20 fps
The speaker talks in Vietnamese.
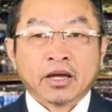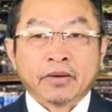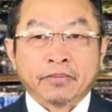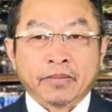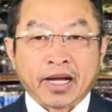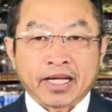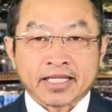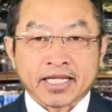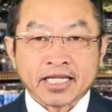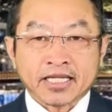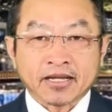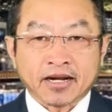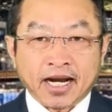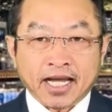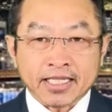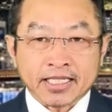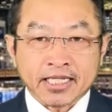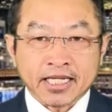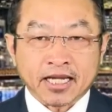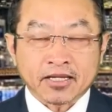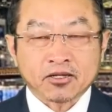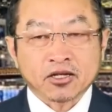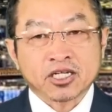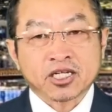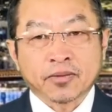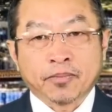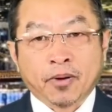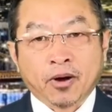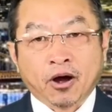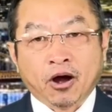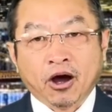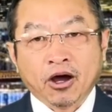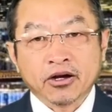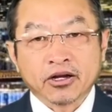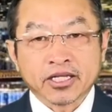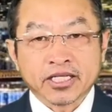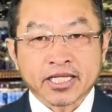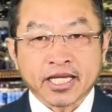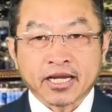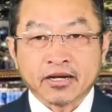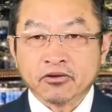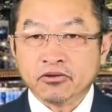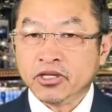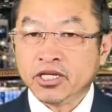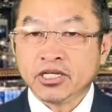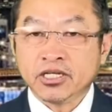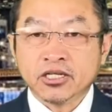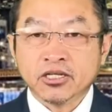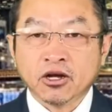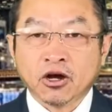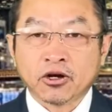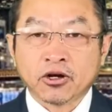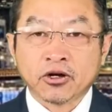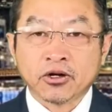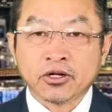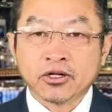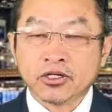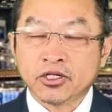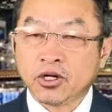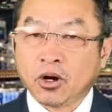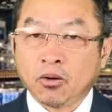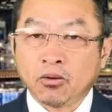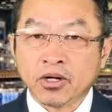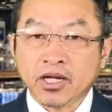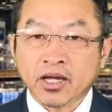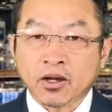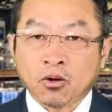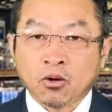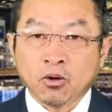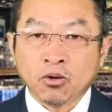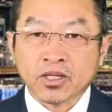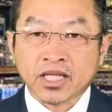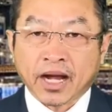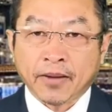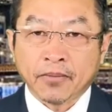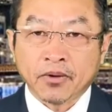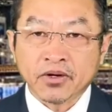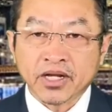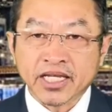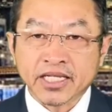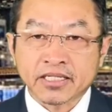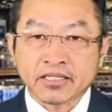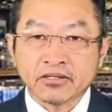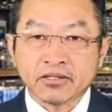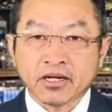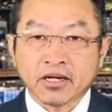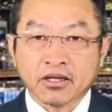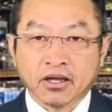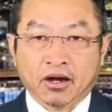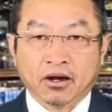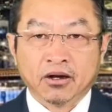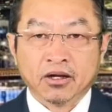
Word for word: mà tới cho là xìa cho triệp họ nó chỉ nữ như dòng liệt cũ tạm một ly xứ nữa rồi